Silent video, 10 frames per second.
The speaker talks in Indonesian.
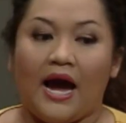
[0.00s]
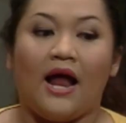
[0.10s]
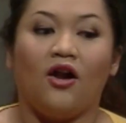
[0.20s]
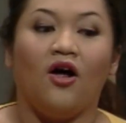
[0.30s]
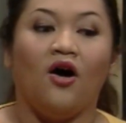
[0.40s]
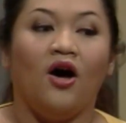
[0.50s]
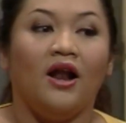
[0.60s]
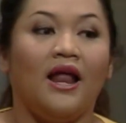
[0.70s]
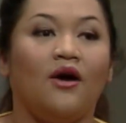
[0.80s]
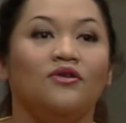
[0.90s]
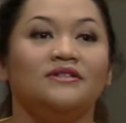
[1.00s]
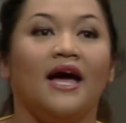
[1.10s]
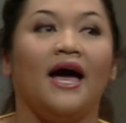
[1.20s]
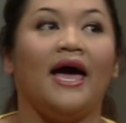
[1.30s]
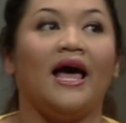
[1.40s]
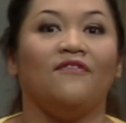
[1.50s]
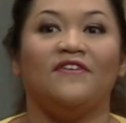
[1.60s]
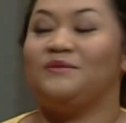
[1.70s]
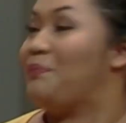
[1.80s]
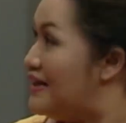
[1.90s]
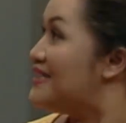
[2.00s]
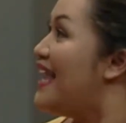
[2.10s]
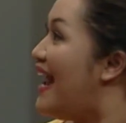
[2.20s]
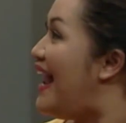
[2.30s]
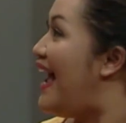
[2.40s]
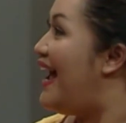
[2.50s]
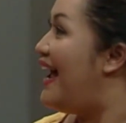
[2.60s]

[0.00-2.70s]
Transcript: kalau lagunya Elvis Presley ada?